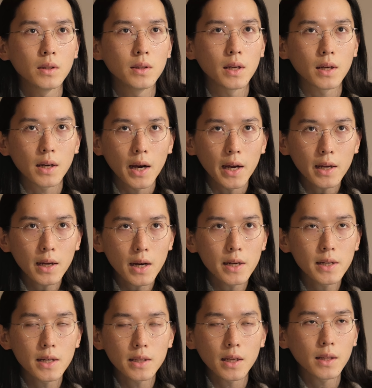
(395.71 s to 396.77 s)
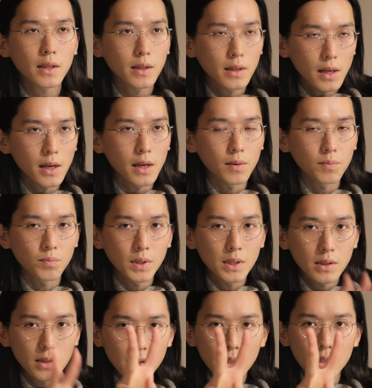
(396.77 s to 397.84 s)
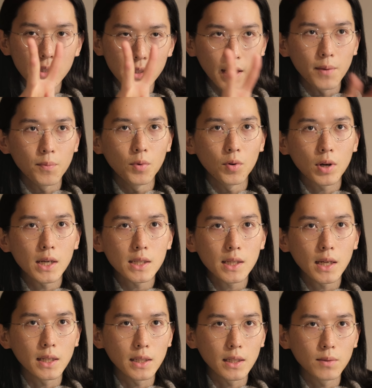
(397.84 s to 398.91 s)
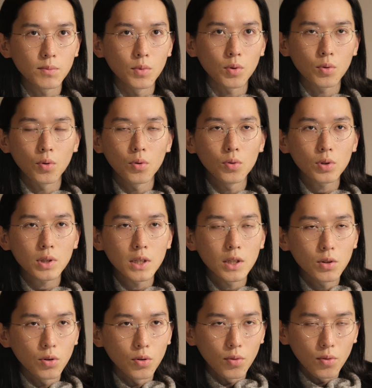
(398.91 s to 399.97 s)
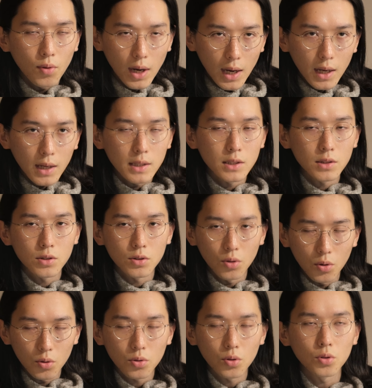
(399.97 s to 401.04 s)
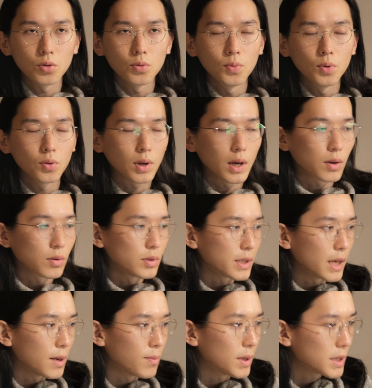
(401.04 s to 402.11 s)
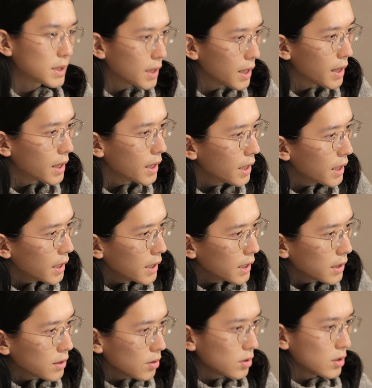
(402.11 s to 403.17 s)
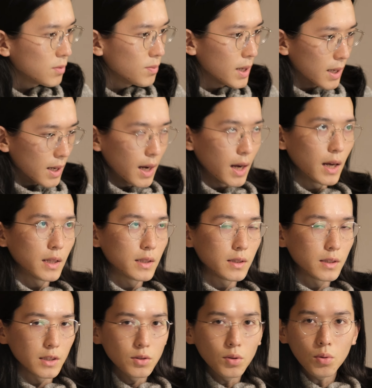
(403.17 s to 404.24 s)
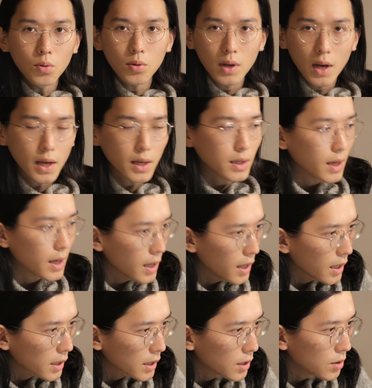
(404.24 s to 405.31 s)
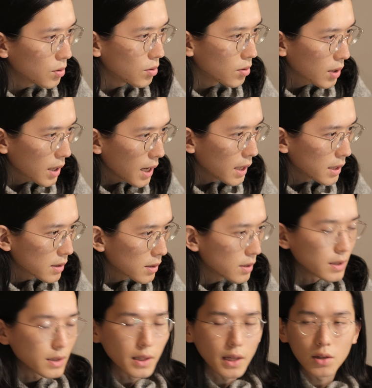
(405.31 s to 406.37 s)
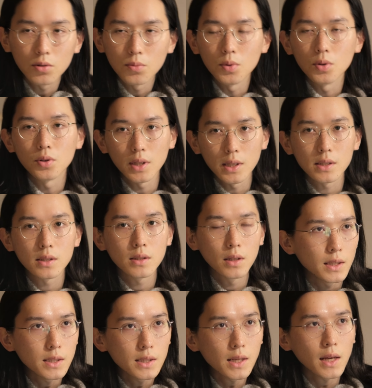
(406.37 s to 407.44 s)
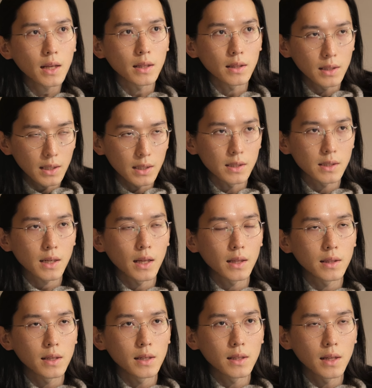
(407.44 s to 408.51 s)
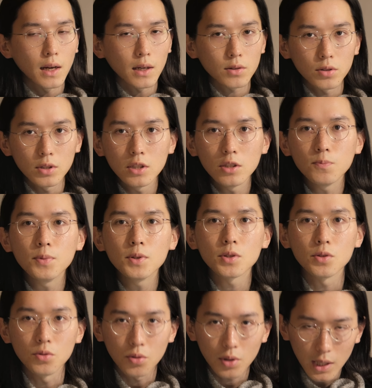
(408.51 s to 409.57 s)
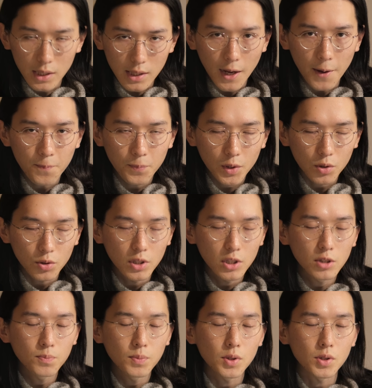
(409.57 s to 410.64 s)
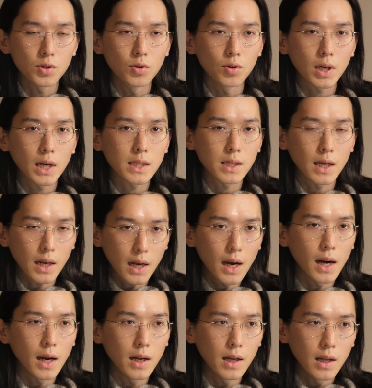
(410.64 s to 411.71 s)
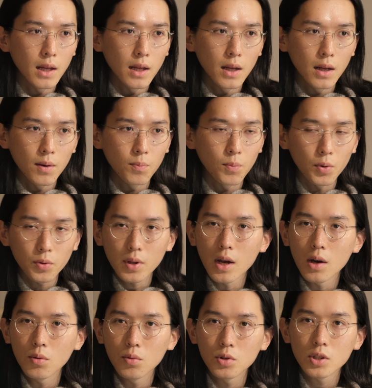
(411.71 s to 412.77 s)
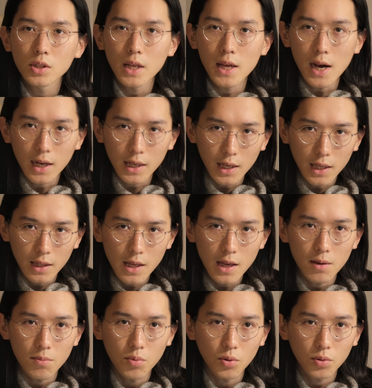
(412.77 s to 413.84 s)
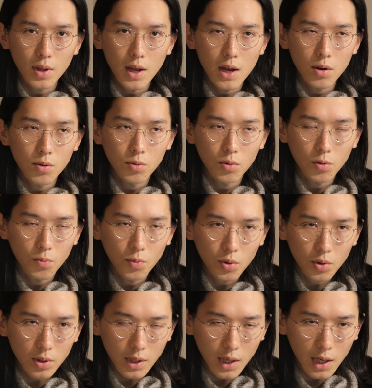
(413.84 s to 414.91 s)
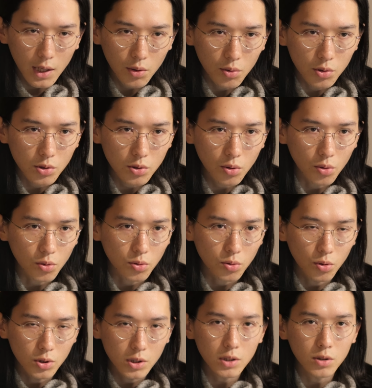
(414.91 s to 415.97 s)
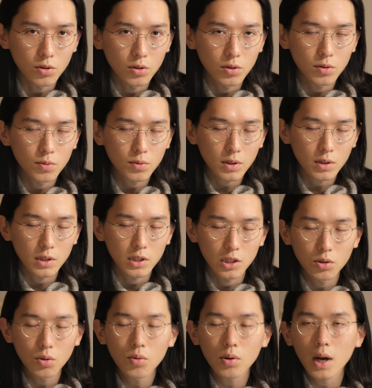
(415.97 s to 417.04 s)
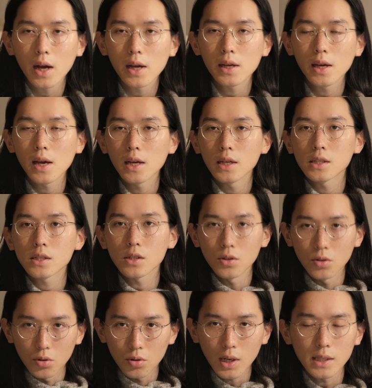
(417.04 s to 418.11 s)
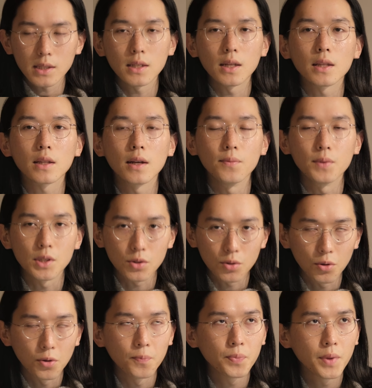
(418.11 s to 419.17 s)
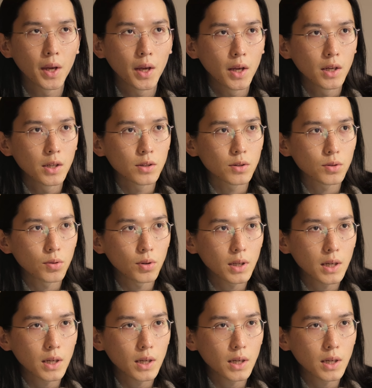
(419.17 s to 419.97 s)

で買い替えにあたって3つですねもう傘にもうこの機能は必要というものがございまして1つ目が自動開閉機能がついているものです以前に使っていたクニルプスの傘クニルプスの傘がボタンを押して開けてボタンをもう1回押すと閉じる自動開閉式の傘だったんですよそ